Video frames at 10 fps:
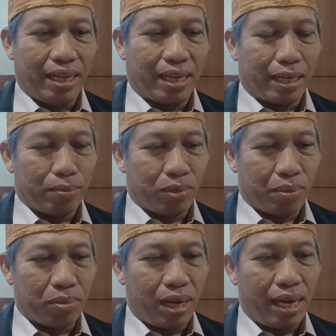Nah,
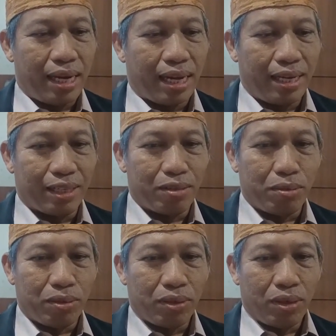mudah-mudahan dengan
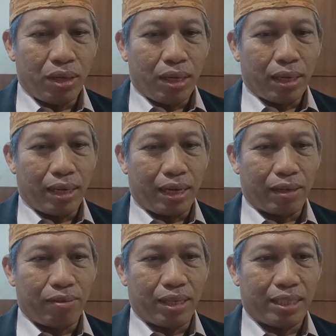itu
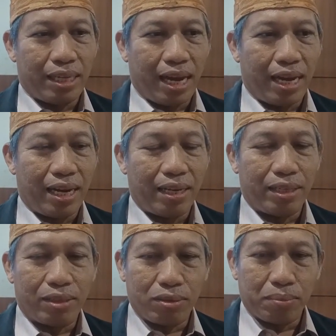regulasi yang ada
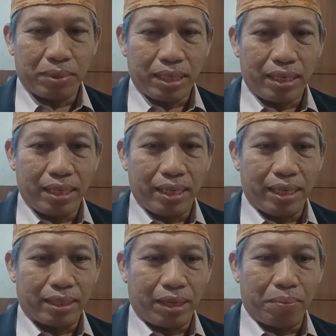itu bisa
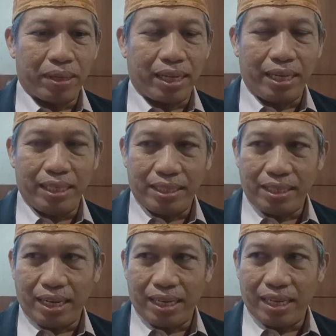diterbitkan
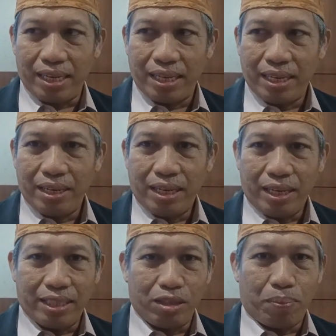izin dari
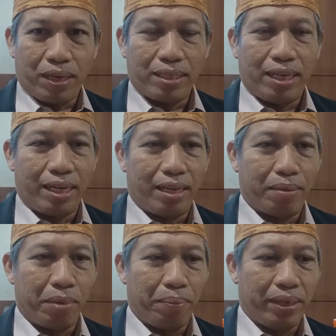izin operasi dari
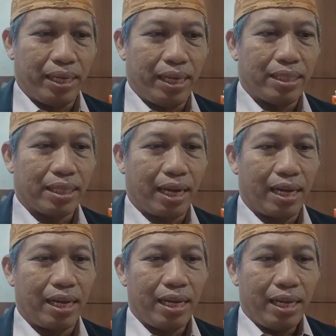BPJS
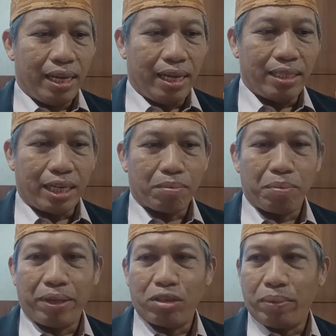karena ini sangat
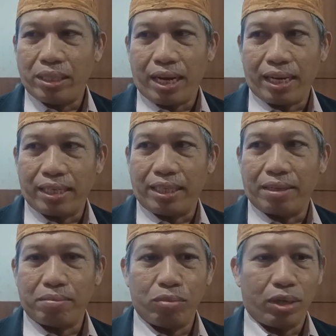membantu masyarakat kita. Hmm.